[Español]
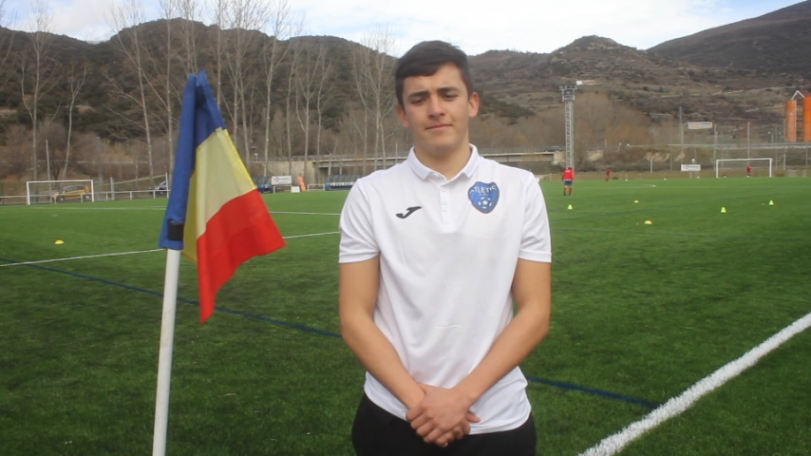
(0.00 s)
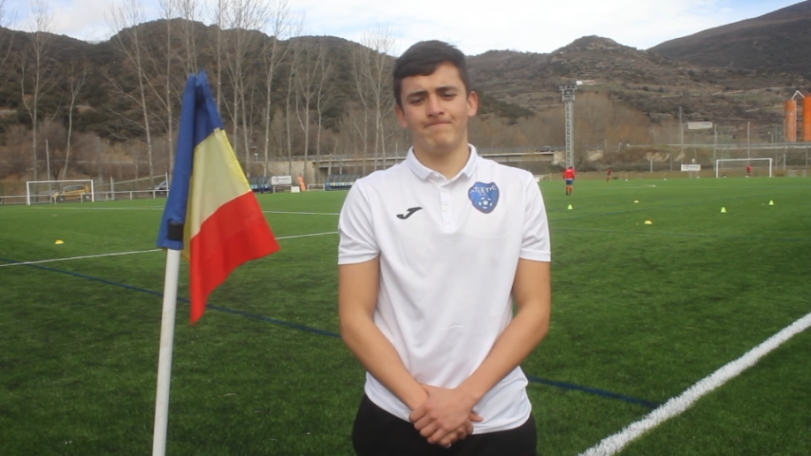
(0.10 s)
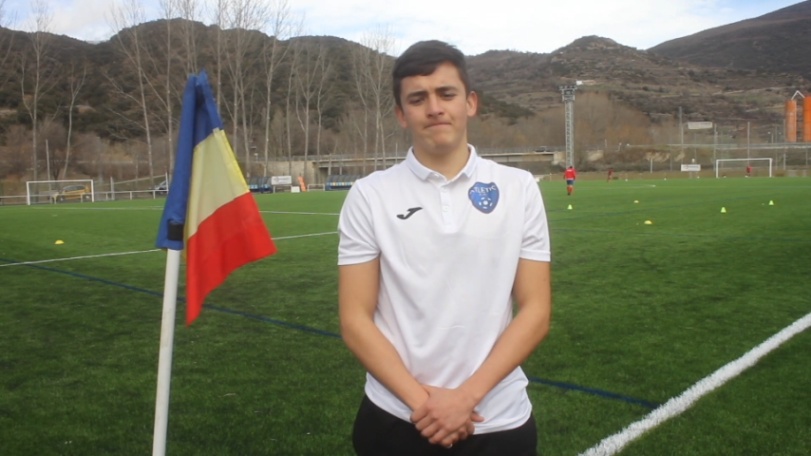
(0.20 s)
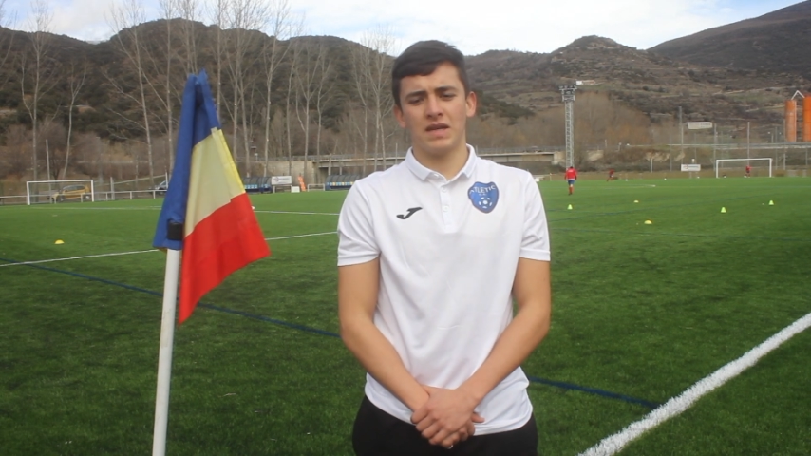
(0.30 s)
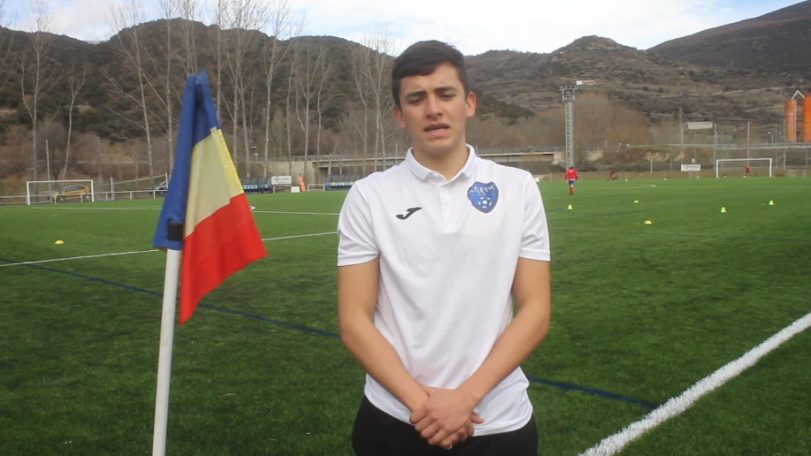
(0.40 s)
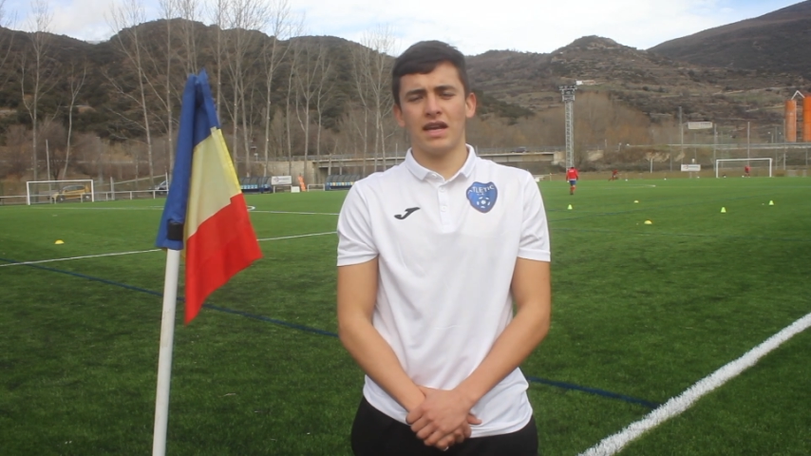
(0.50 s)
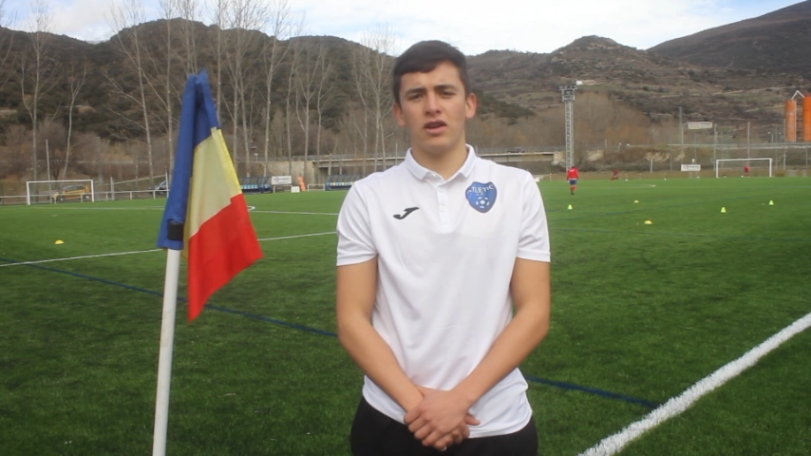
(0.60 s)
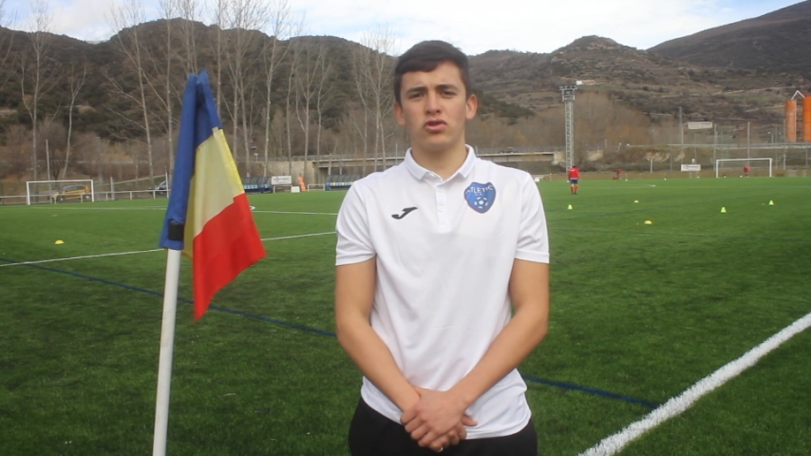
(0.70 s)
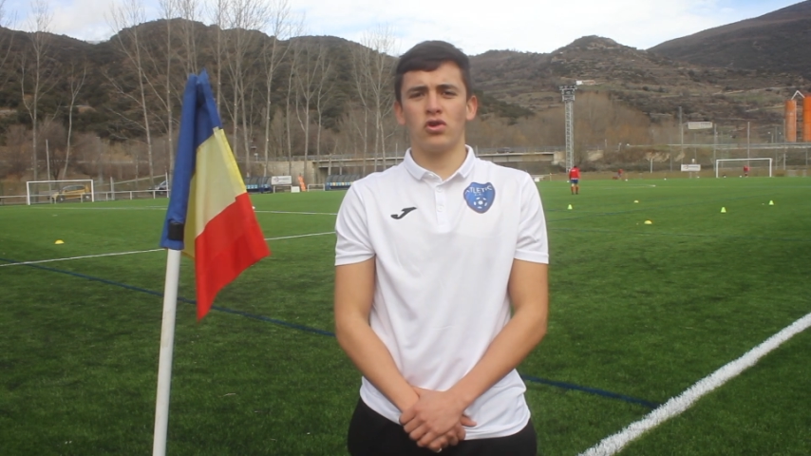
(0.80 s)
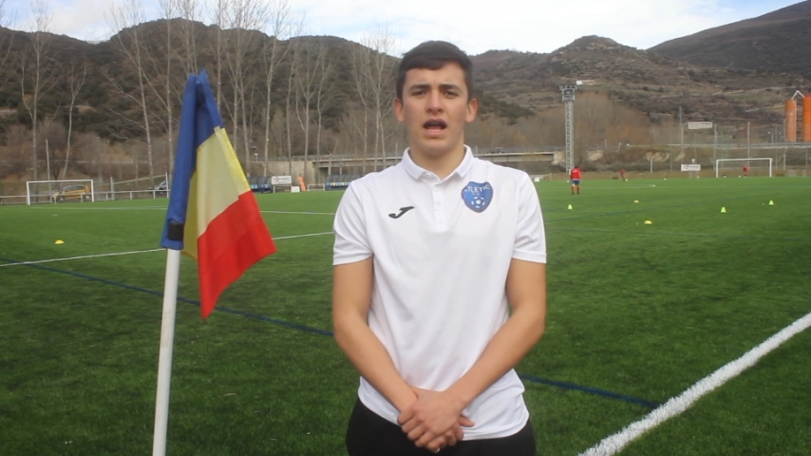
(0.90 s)
mm, ya sea en
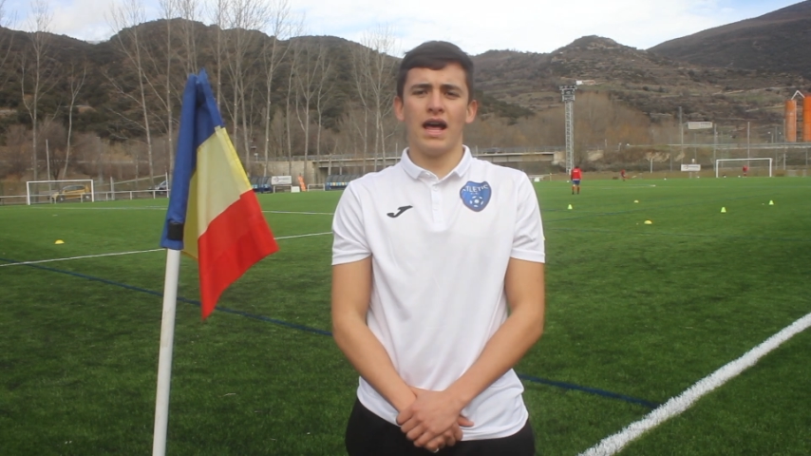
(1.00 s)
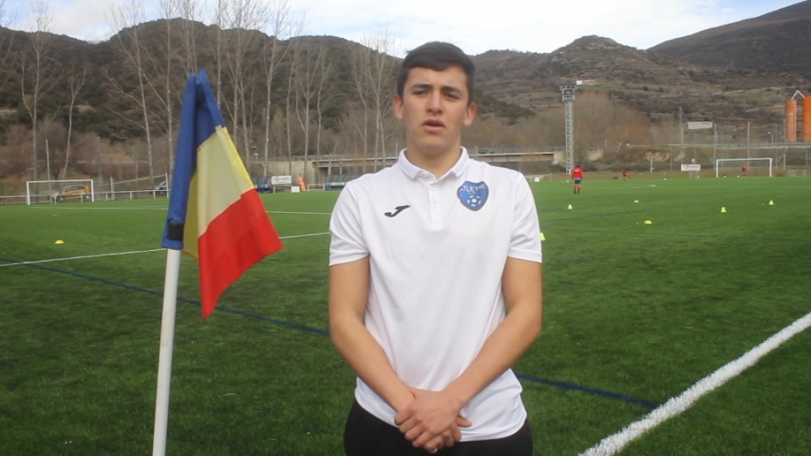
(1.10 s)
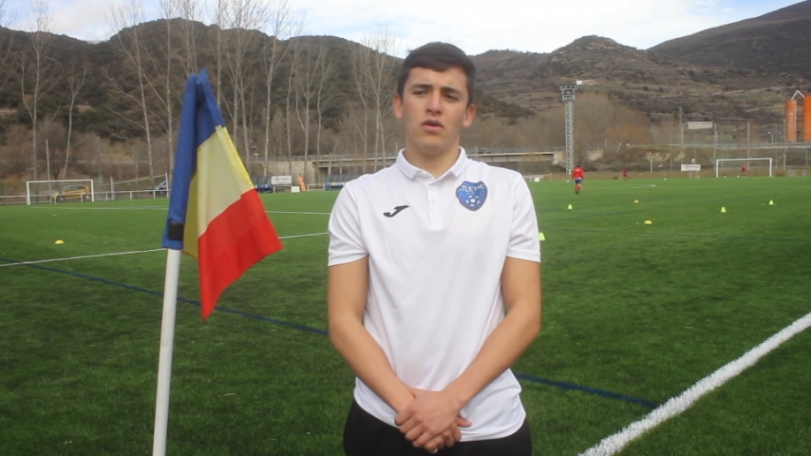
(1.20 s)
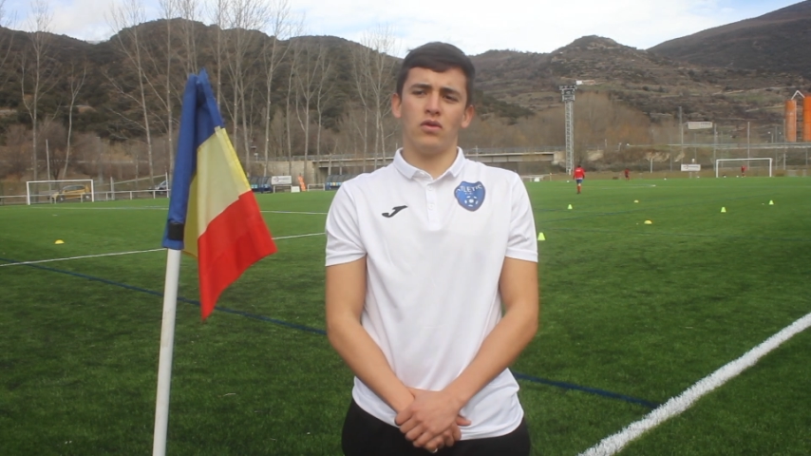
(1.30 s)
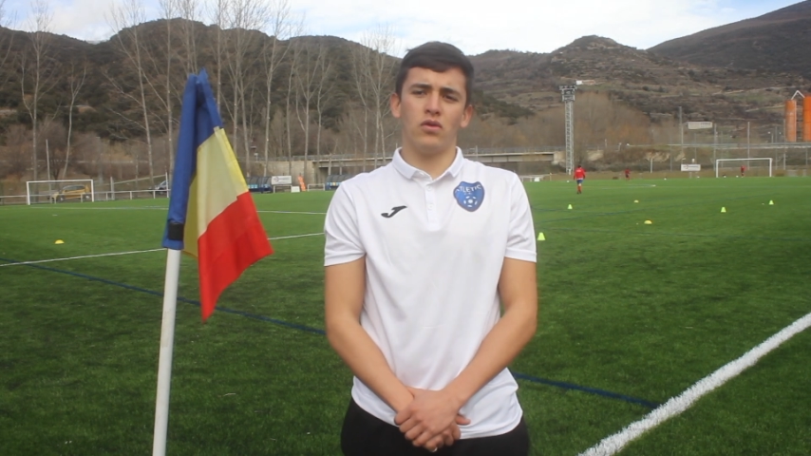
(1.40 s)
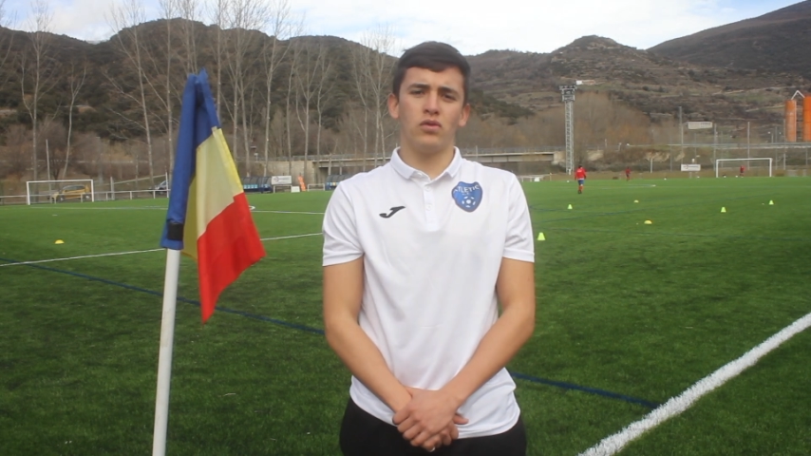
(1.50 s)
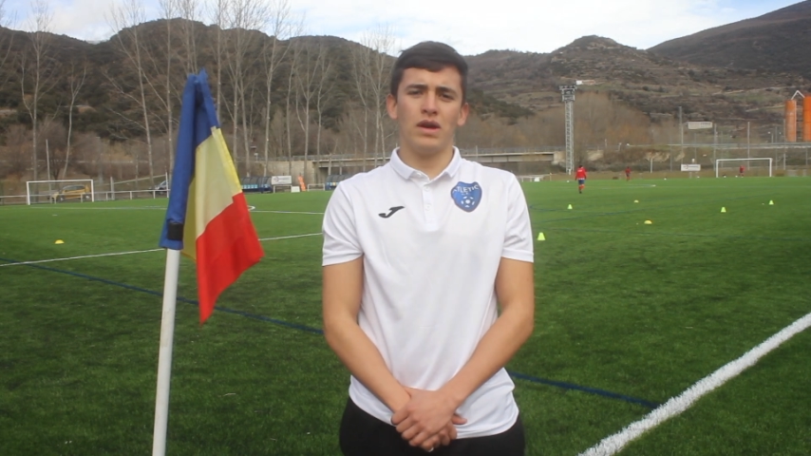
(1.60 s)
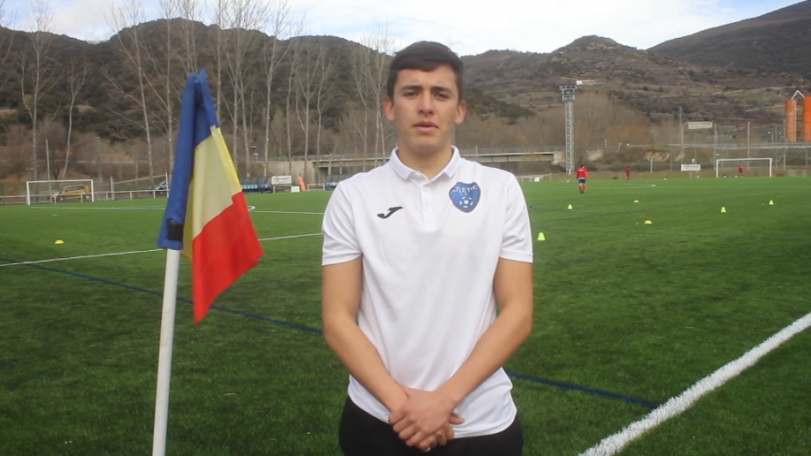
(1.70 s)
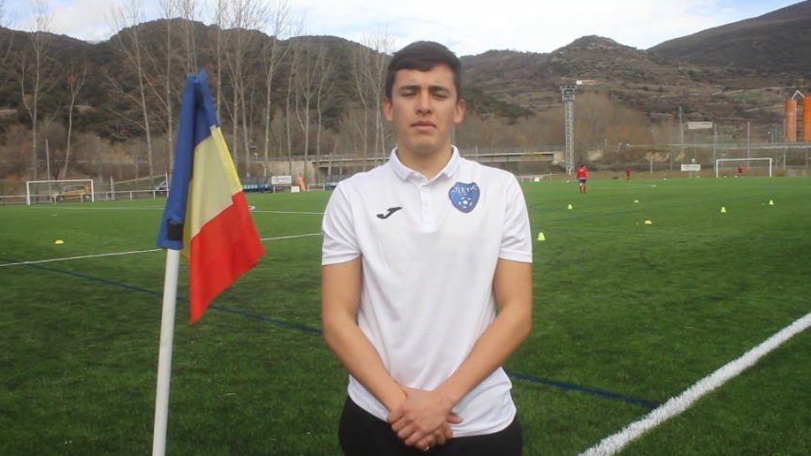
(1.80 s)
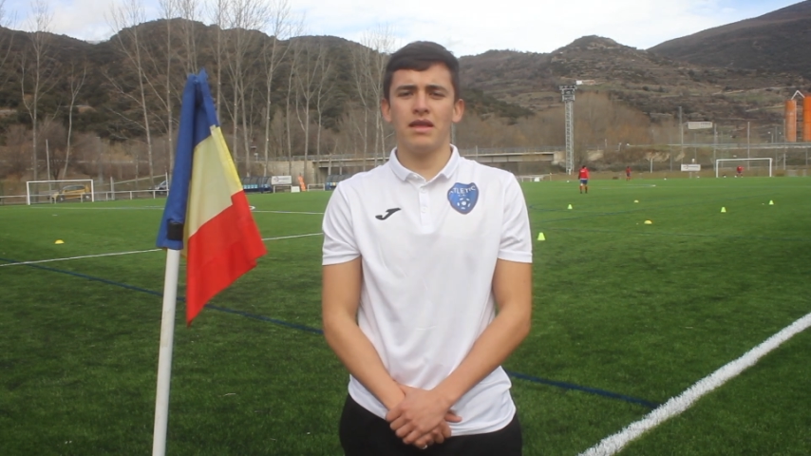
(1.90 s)
otro lado o
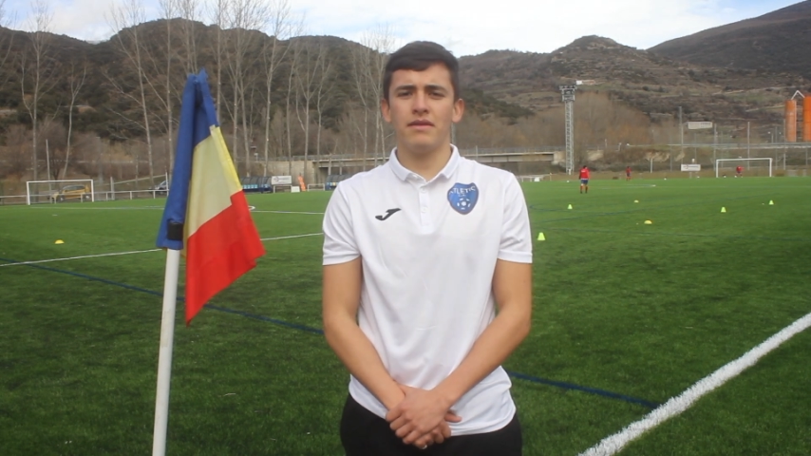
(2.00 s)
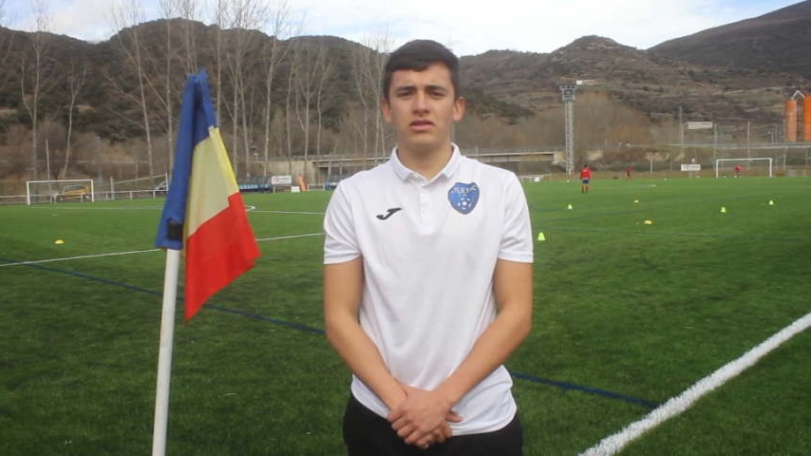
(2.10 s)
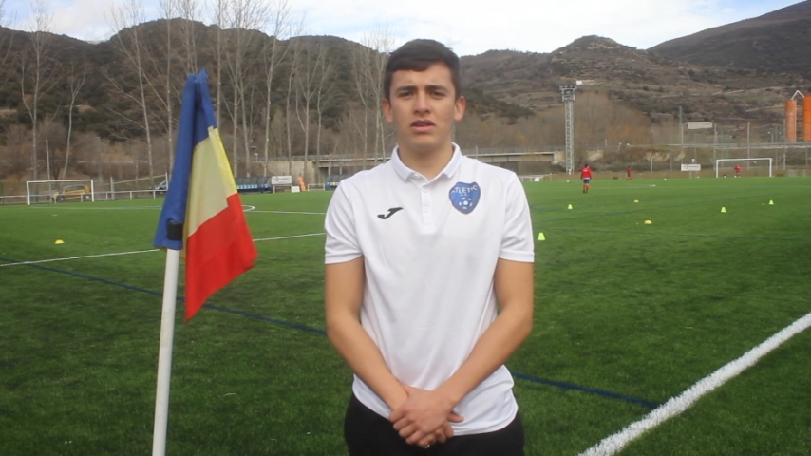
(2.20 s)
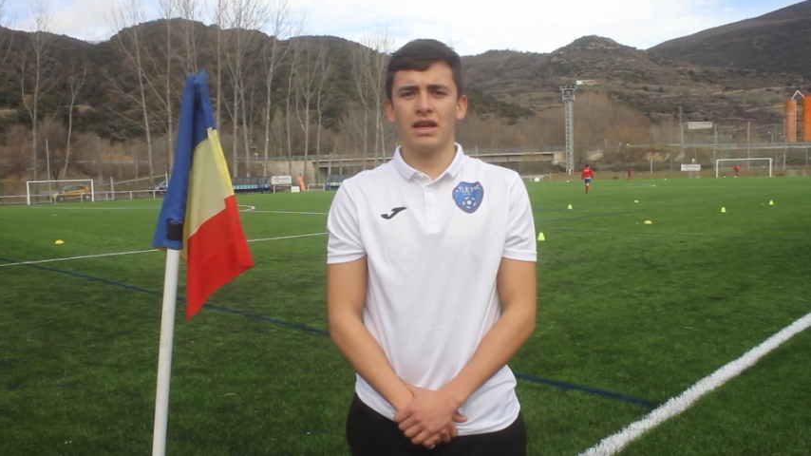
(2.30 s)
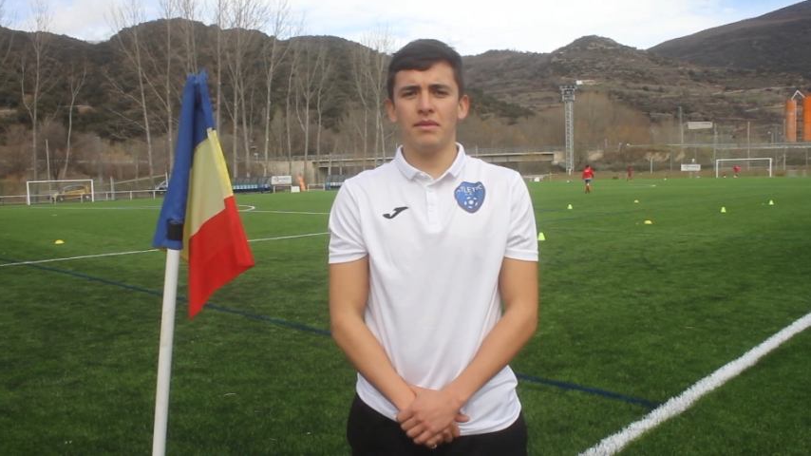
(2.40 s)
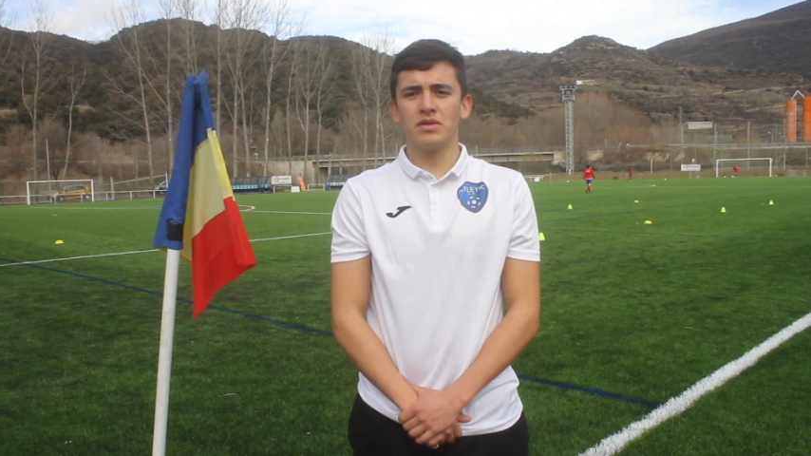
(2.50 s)
una primera división aquí